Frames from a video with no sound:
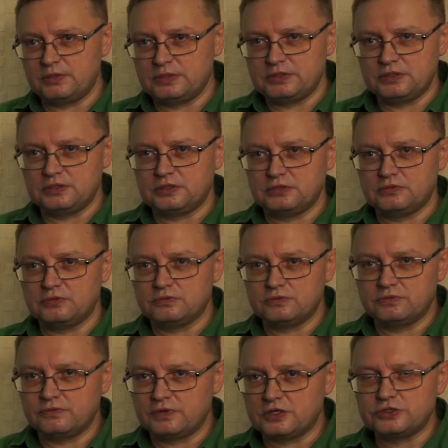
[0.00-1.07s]
ботинки.
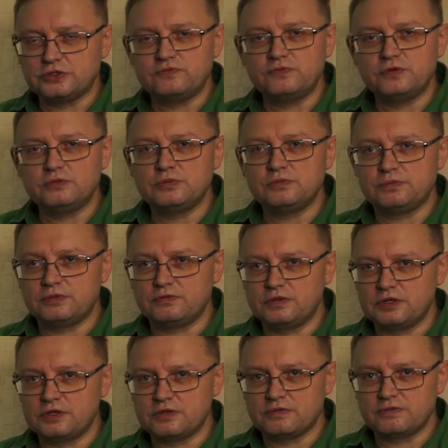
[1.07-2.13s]
Он в каждом фильме
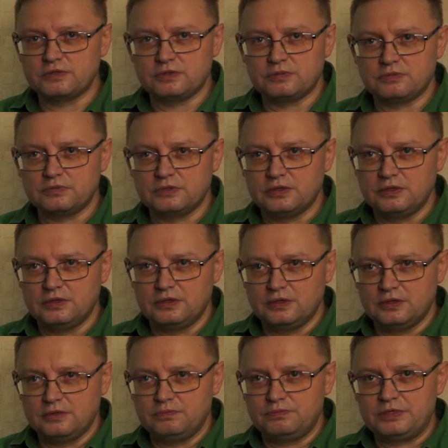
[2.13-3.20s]
появляется в этом
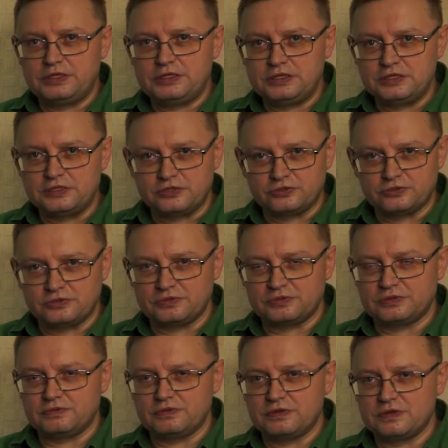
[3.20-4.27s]
прикиде, что
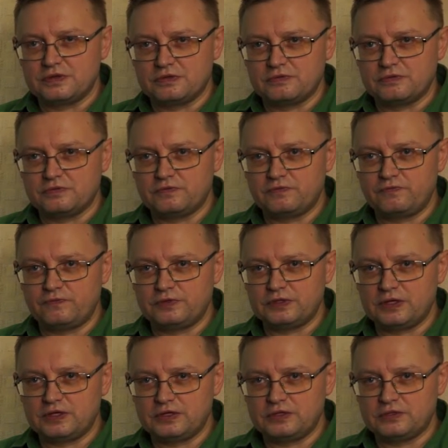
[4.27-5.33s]
называется. И вот в
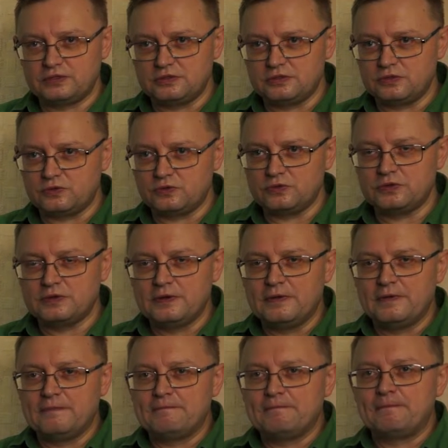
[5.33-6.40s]
финале этот герой
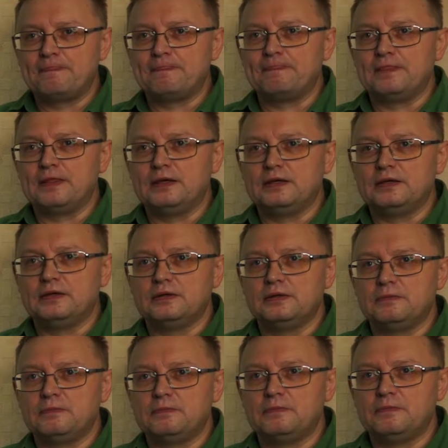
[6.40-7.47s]
э,